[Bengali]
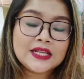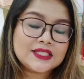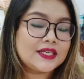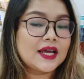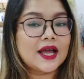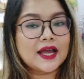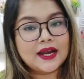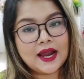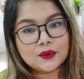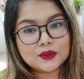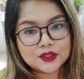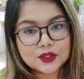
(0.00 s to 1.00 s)
চিটাগাং এর
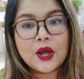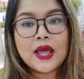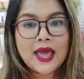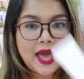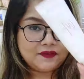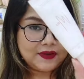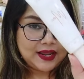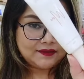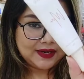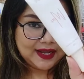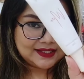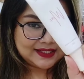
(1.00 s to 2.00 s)
আউটলেটও
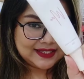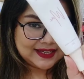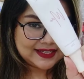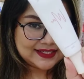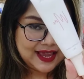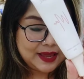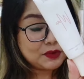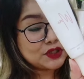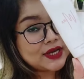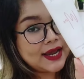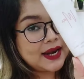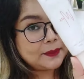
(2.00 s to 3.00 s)
অ্যাভেলেবেল আছে ঠিক আছে এবং
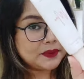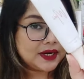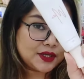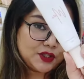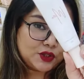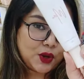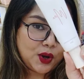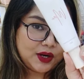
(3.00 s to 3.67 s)
চাইলে আপনারা কিন্তু